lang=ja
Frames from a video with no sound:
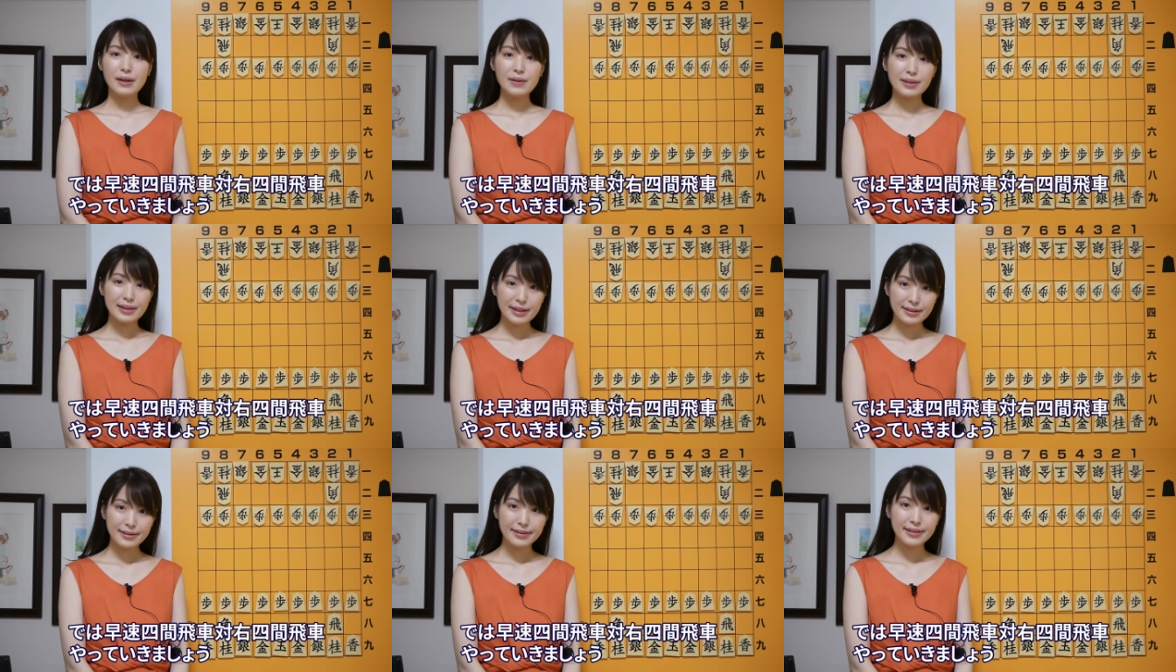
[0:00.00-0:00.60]
では
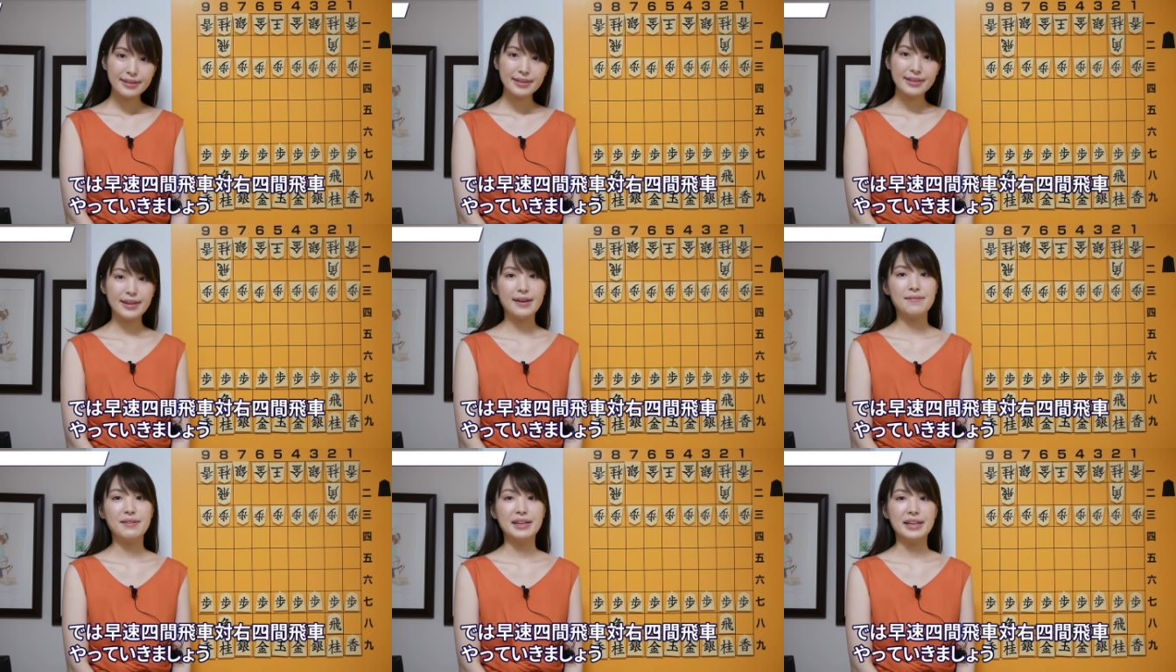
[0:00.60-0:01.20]
早速四
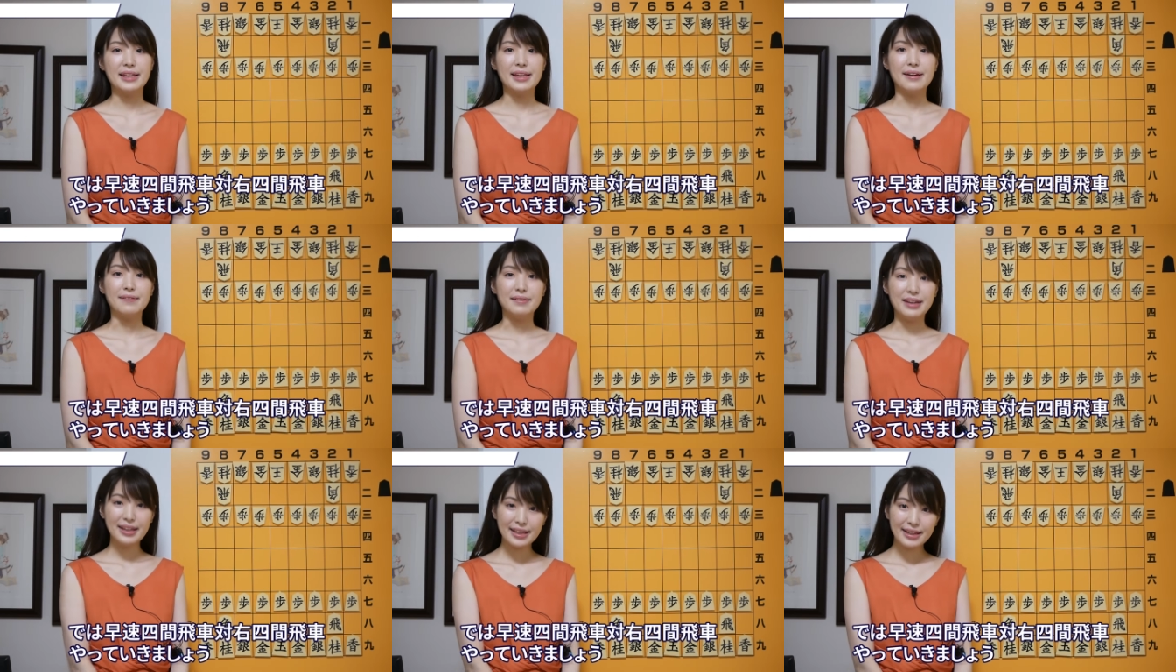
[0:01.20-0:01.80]
間飛車対
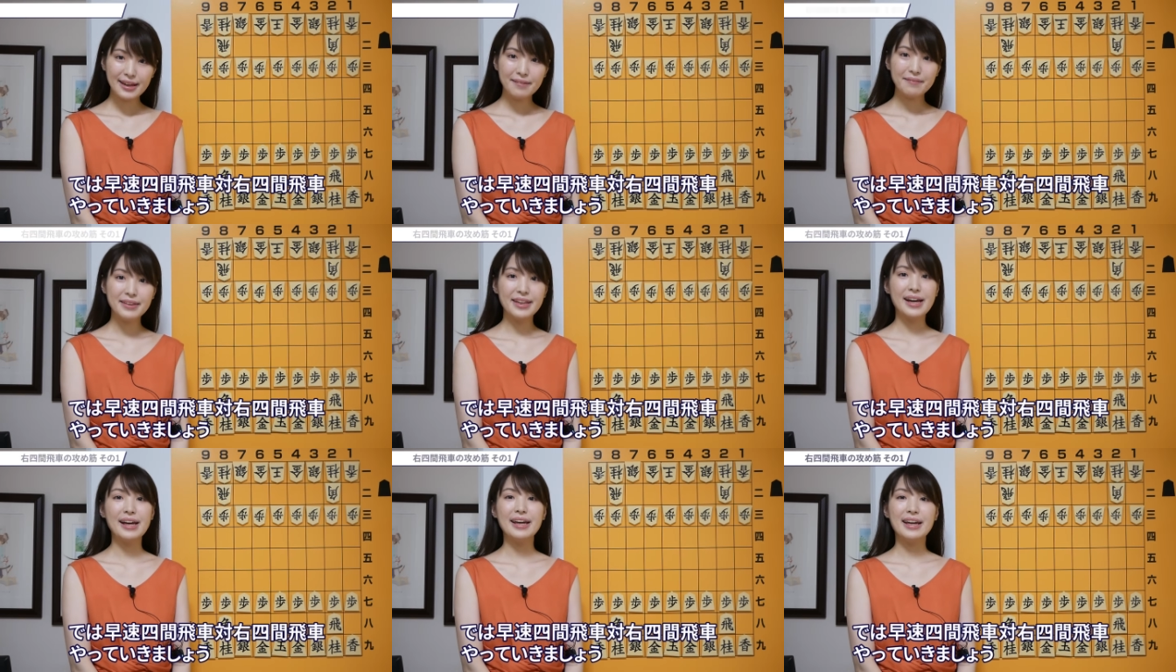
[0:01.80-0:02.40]
右四間飛
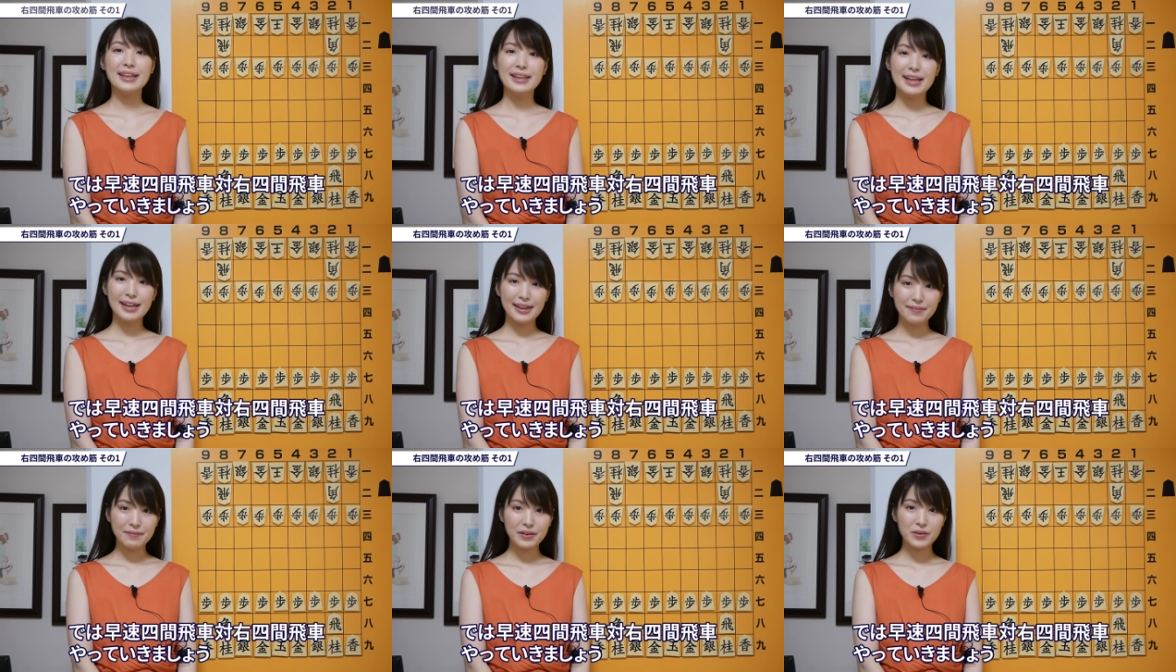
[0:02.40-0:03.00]
車やってい
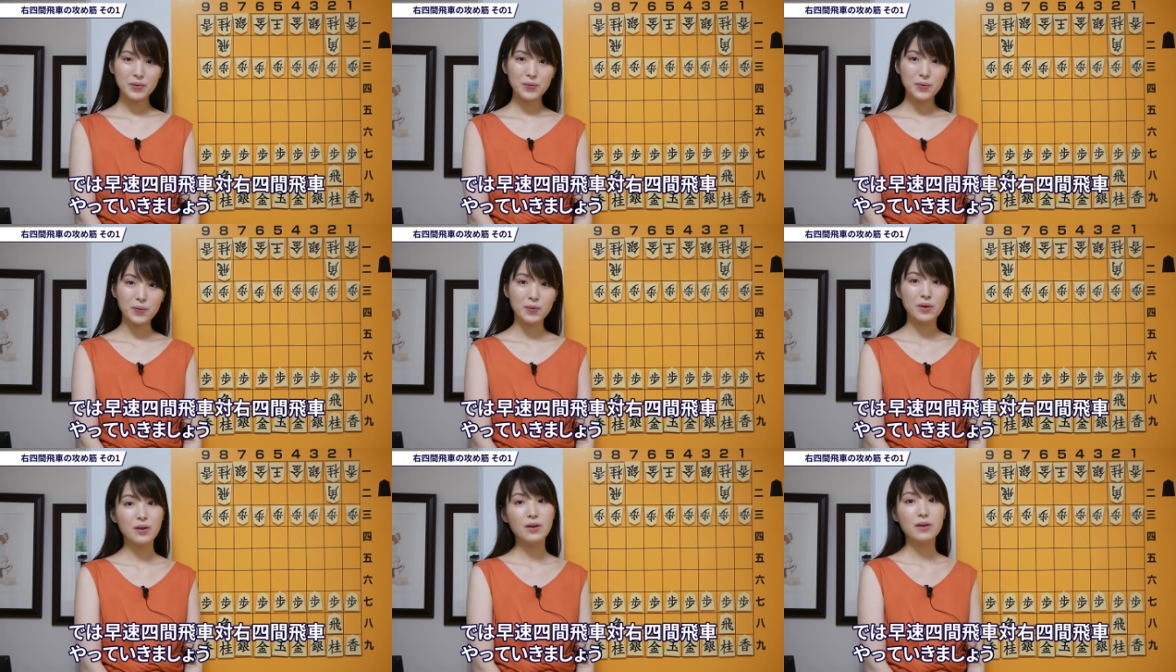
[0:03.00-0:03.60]
きましょ
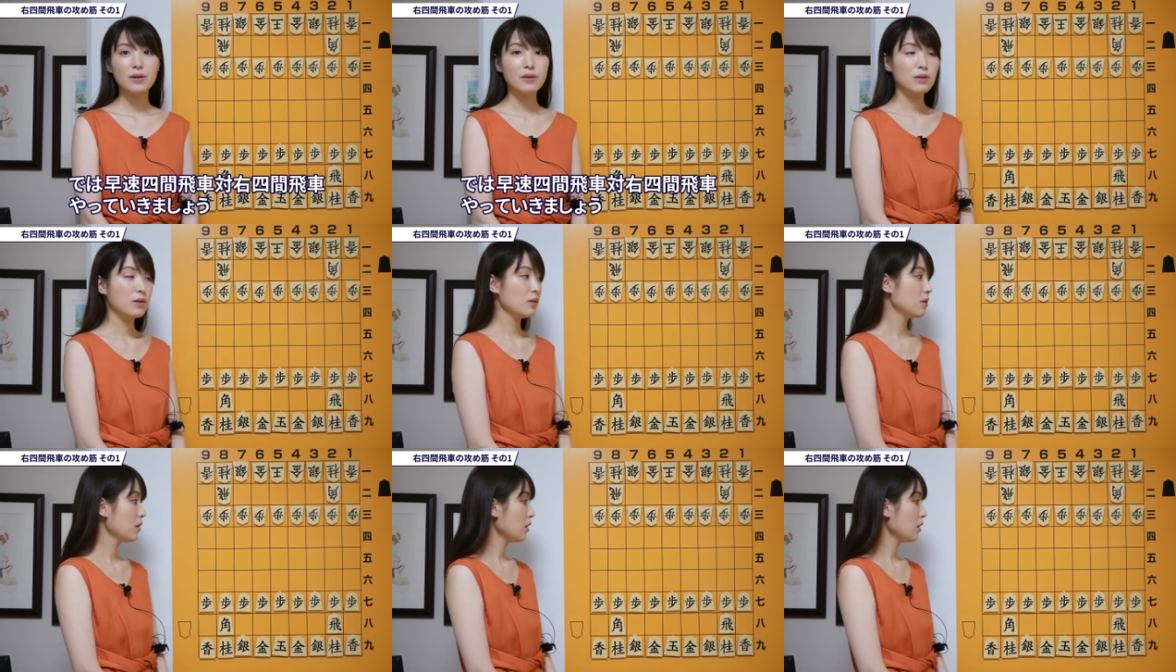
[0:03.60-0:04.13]
う。